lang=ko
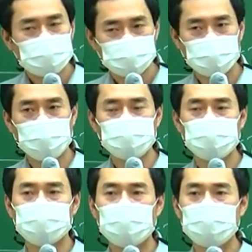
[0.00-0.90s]

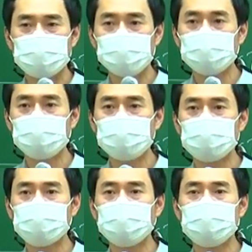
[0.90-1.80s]
조업도당
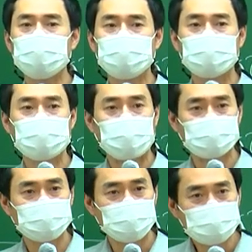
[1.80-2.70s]
변동비도 동일한다는
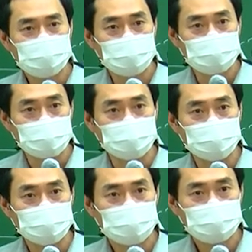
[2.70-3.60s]
가정이 있어야 돼요.
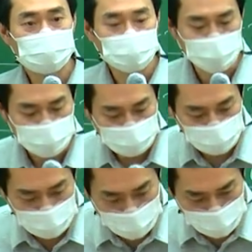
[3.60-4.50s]
그쵸? 자,
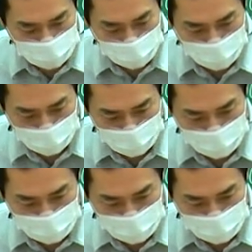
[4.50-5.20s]
우리 자료 보세요 뭐라고 돼